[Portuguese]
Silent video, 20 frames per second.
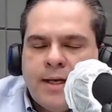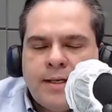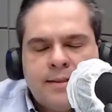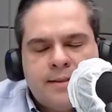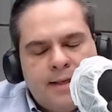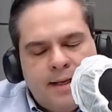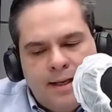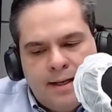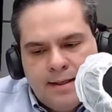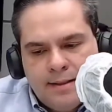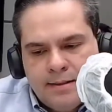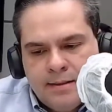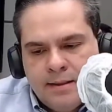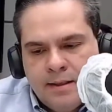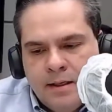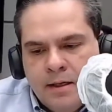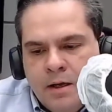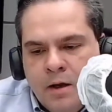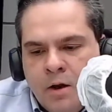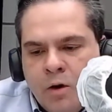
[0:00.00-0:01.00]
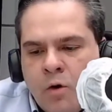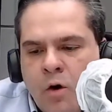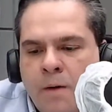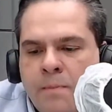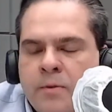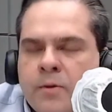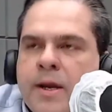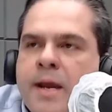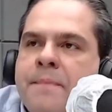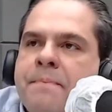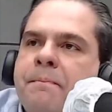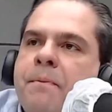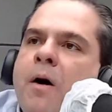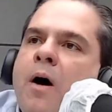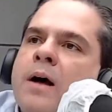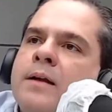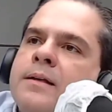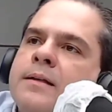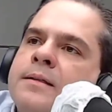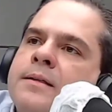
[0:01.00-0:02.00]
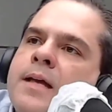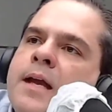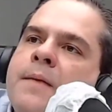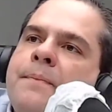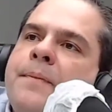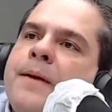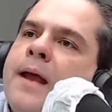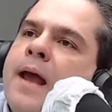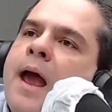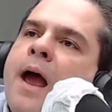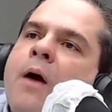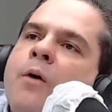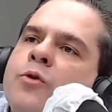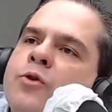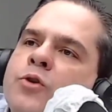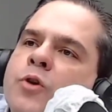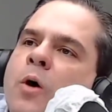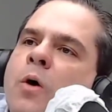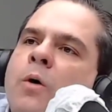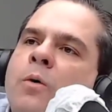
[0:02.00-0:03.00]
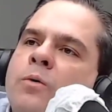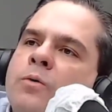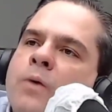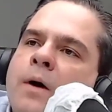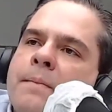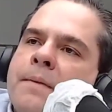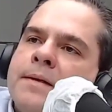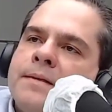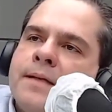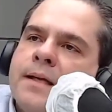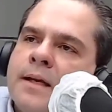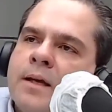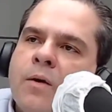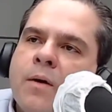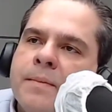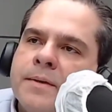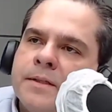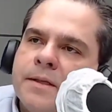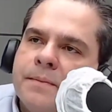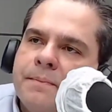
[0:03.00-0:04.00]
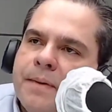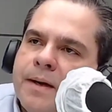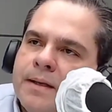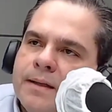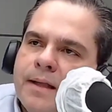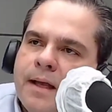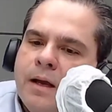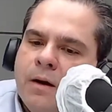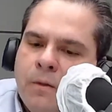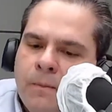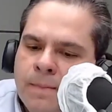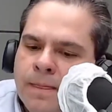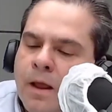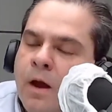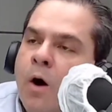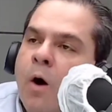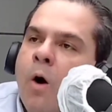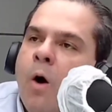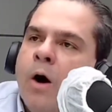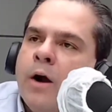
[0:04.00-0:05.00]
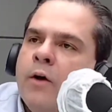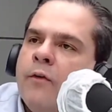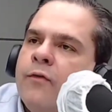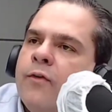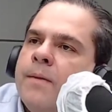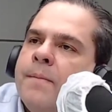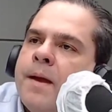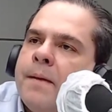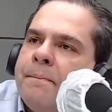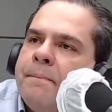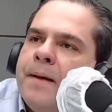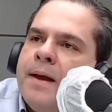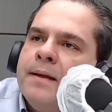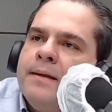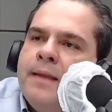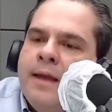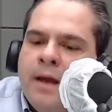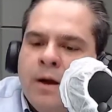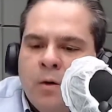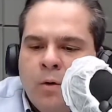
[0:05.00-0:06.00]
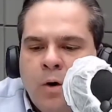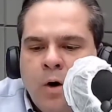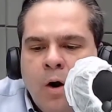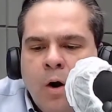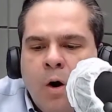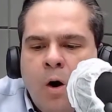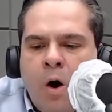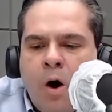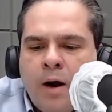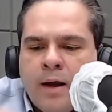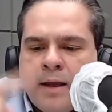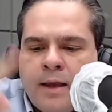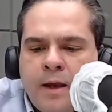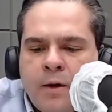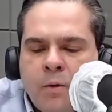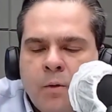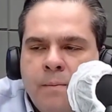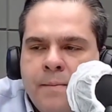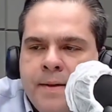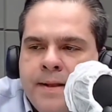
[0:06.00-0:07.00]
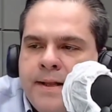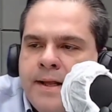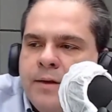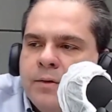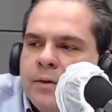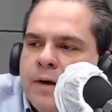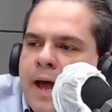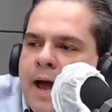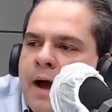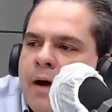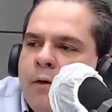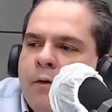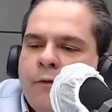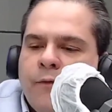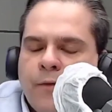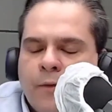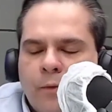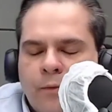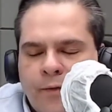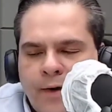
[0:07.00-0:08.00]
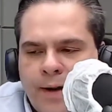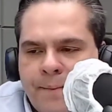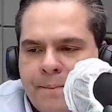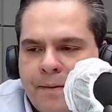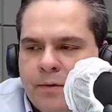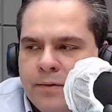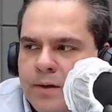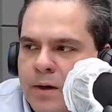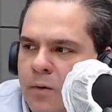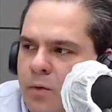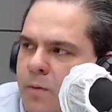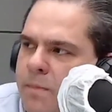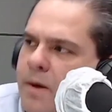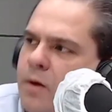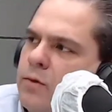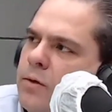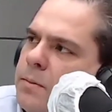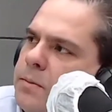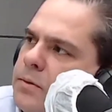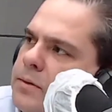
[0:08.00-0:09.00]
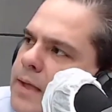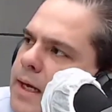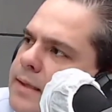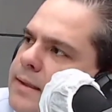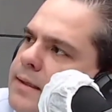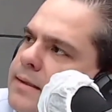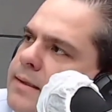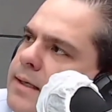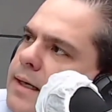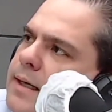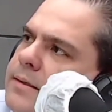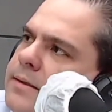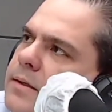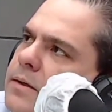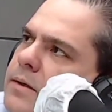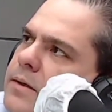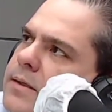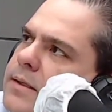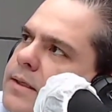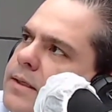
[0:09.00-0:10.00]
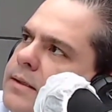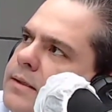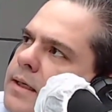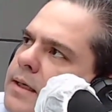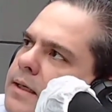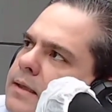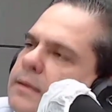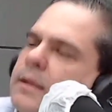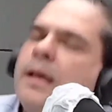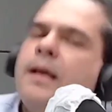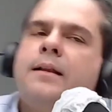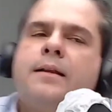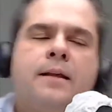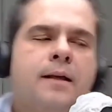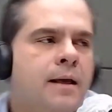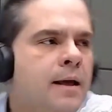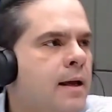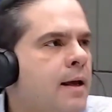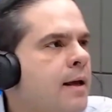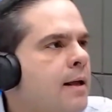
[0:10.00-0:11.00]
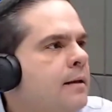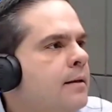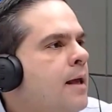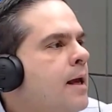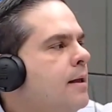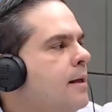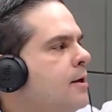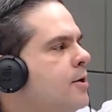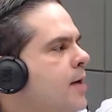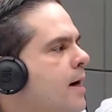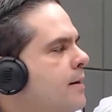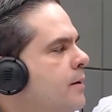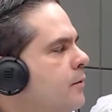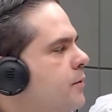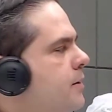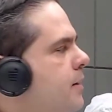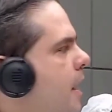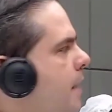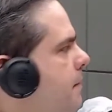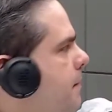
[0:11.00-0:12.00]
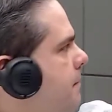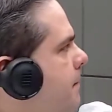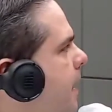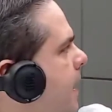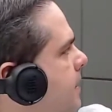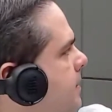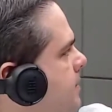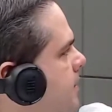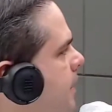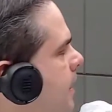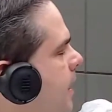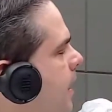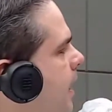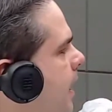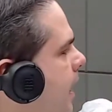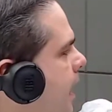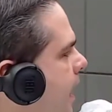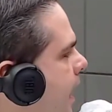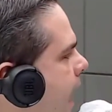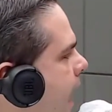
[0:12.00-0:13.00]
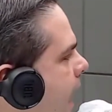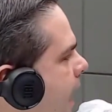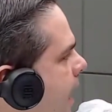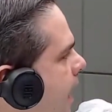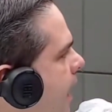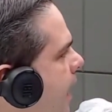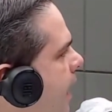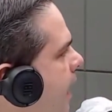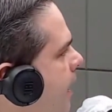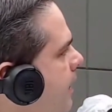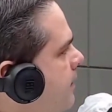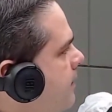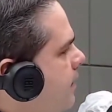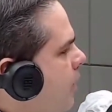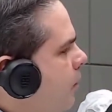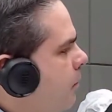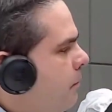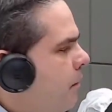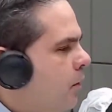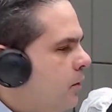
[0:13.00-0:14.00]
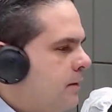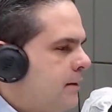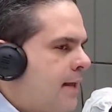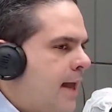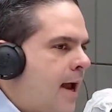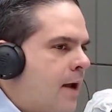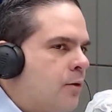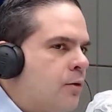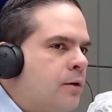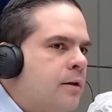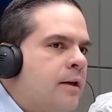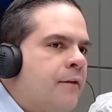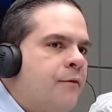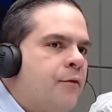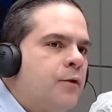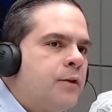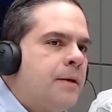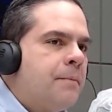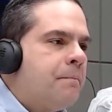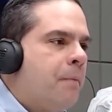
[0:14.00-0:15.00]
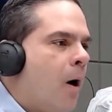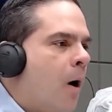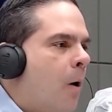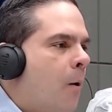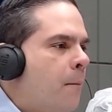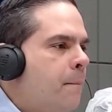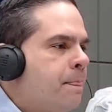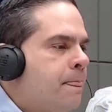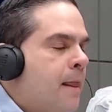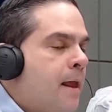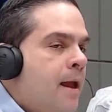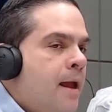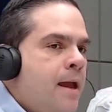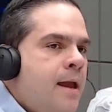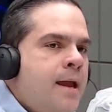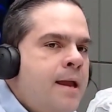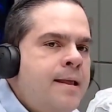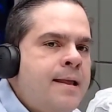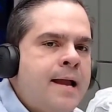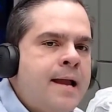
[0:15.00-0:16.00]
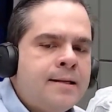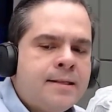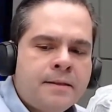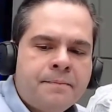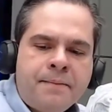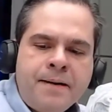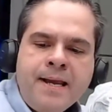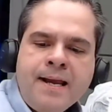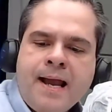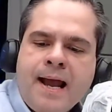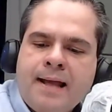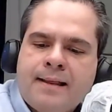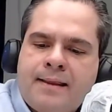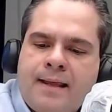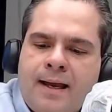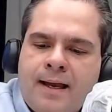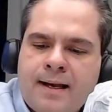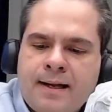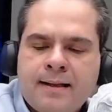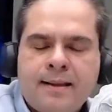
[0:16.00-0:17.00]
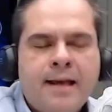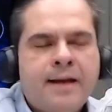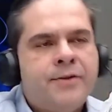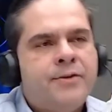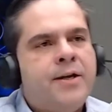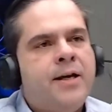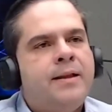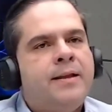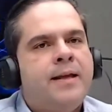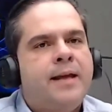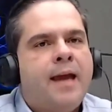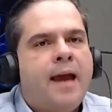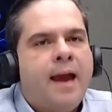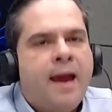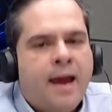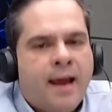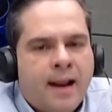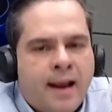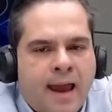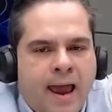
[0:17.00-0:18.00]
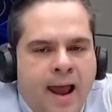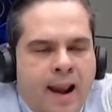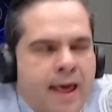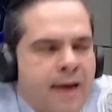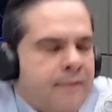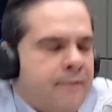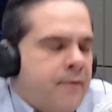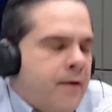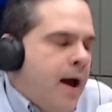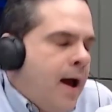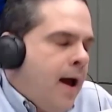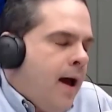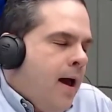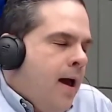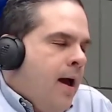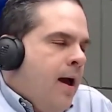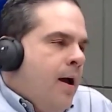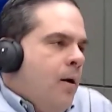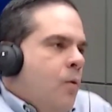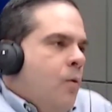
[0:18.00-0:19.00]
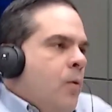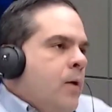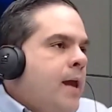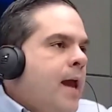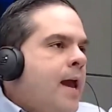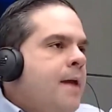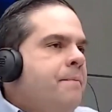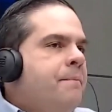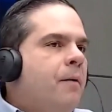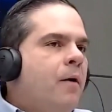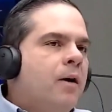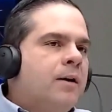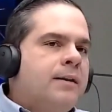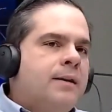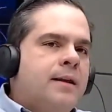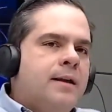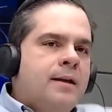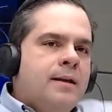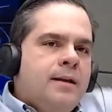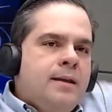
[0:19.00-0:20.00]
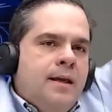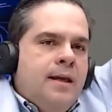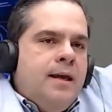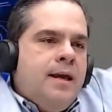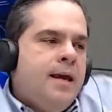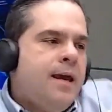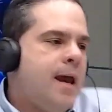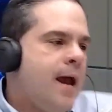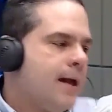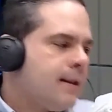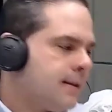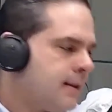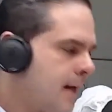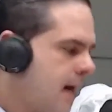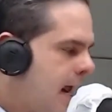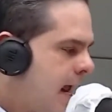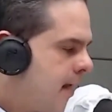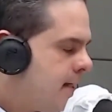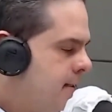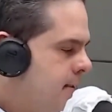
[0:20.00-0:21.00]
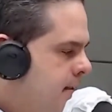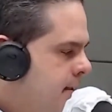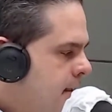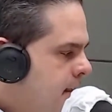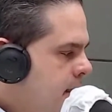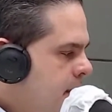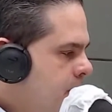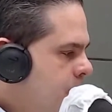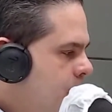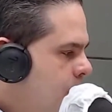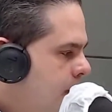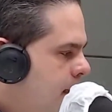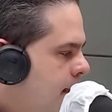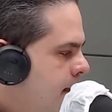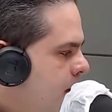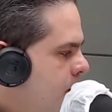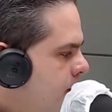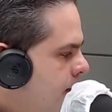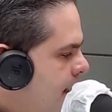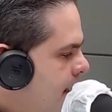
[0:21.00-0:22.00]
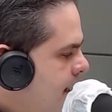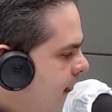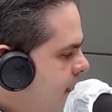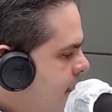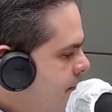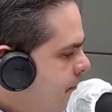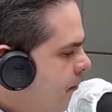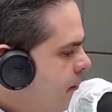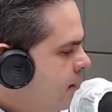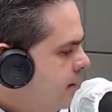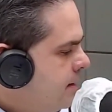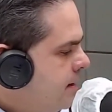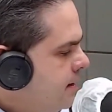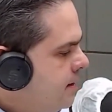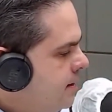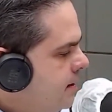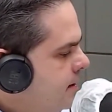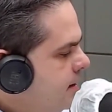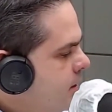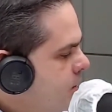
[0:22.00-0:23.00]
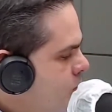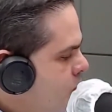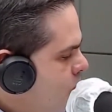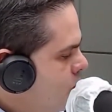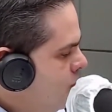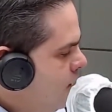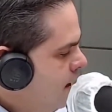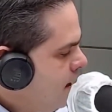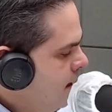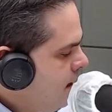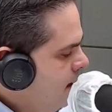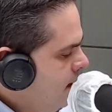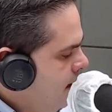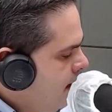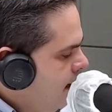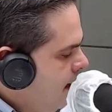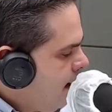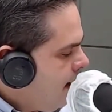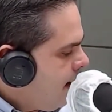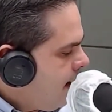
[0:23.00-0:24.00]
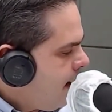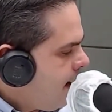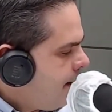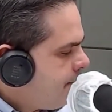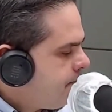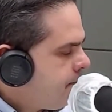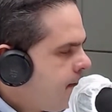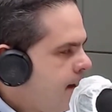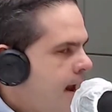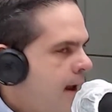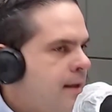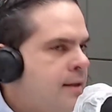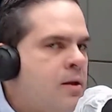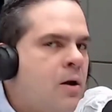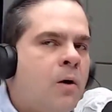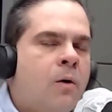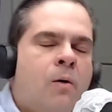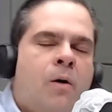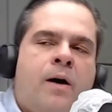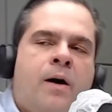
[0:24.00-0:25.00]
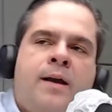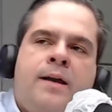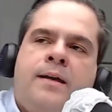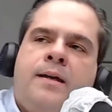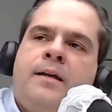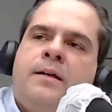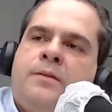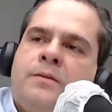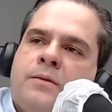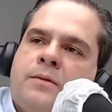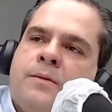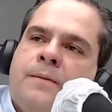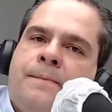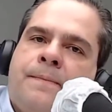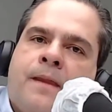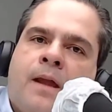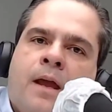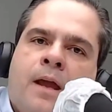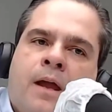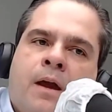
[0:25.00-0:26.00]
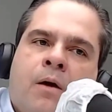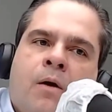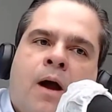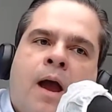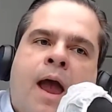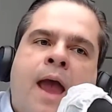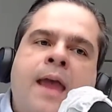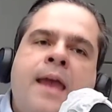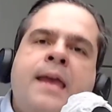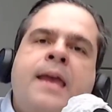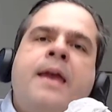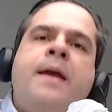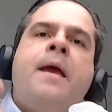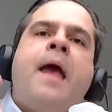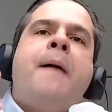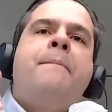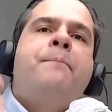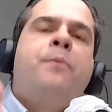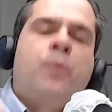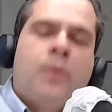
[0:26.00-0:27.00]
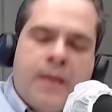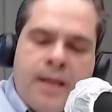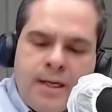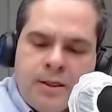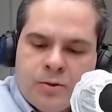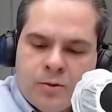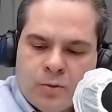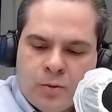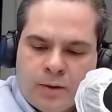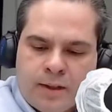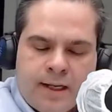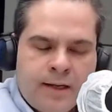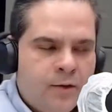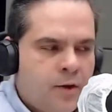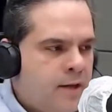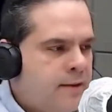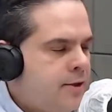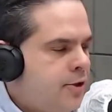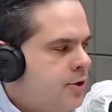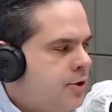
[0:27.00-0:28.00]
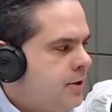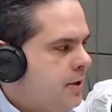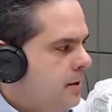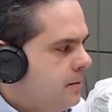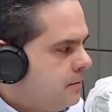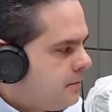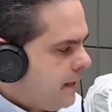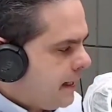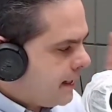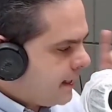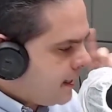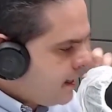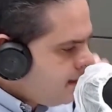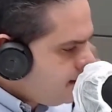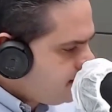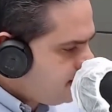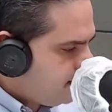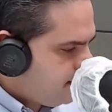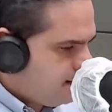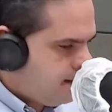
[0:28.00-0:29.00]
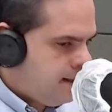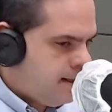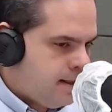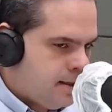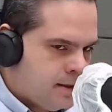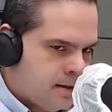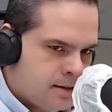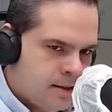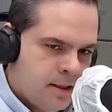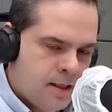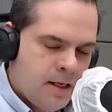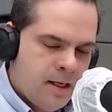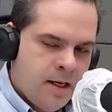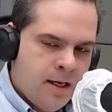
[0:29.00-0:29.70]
terceiras. Como o que importa sempre é o jogo do ABC que o ABC perdeu, ou que o Flamengo perdeu, ou que o menino lá, o, o Felipão não, como é o nome do técnico da seleção que eu esqueci? Tite. Tite, Tite já não sabe mais é, é, ser um bom técnico de futebol. E nessa brincadeira de a gente é, relevar o que é importante e ir atrás do que não tem importância nenhuma, é, é que se ocorre isso. E, e, é por isso que nós estamos há 15 dias